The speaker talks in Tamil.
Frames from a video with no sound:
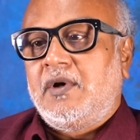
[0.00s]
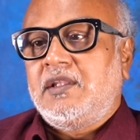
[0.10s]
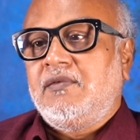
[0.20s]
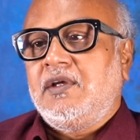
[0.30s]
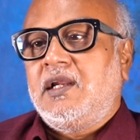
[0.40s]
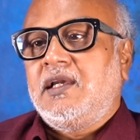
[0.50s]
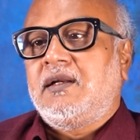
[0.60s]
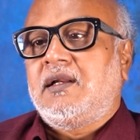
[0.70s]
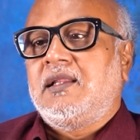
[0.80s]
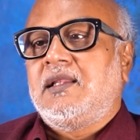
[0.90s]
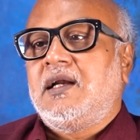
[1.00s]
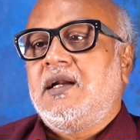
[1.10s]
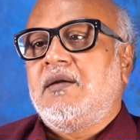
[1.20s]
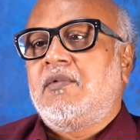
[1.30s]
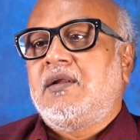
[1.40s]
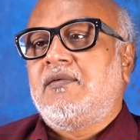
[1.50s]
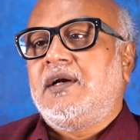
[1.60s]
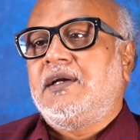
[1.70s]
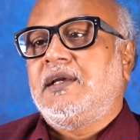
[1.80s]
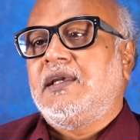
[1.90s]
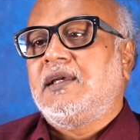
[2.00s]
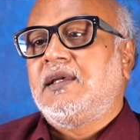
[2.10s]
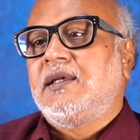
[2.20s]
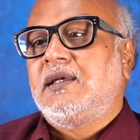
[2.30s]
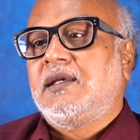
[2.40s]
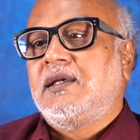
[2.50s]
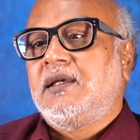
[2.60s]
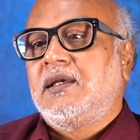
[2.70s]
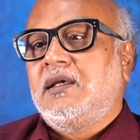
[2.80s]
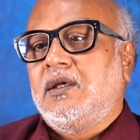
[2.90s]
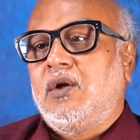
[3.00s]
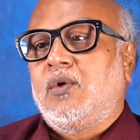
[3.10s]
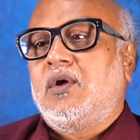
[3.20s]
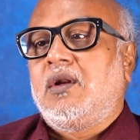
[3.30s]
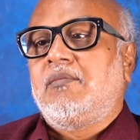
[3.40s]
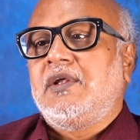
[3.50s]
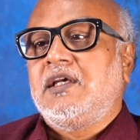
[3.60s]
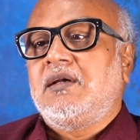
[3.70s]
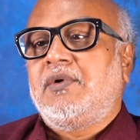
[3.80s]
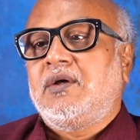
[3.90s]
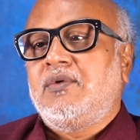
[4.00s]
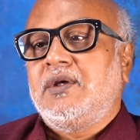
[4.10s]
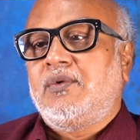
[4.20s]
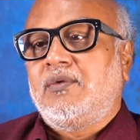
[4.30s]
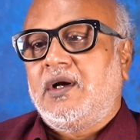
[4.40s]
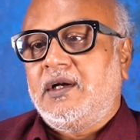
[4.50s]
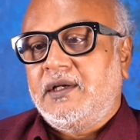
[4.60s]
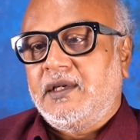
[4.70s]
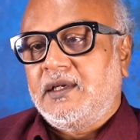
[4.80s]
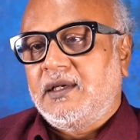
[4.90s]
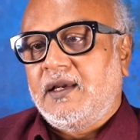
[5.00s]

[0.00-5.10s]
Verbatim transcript: பதவி இல்லை என்றால் இந்த கண்ணியமான வாழ்க்கை எல்லோராலும் மதிக்கப்படக்கூடிய ஒரு வாழ்க்கை